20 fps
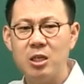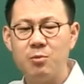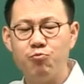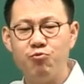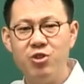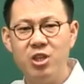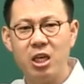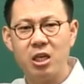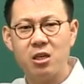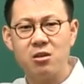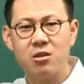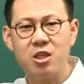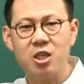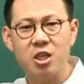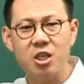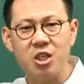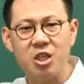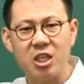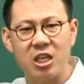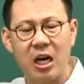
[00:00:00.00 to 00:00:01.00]
문제
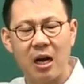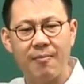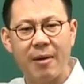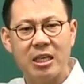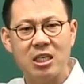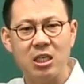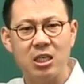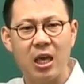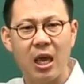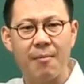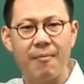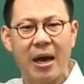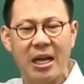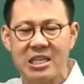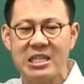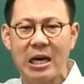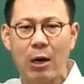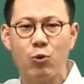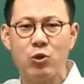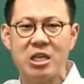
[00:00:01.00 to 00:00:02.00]
형식이 지랄맞은 게
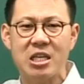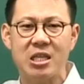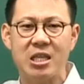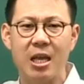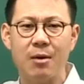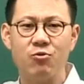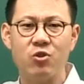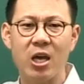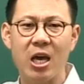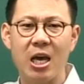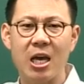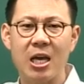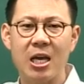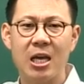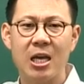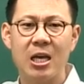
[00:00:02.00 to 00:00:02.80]
많이 나오기 때문에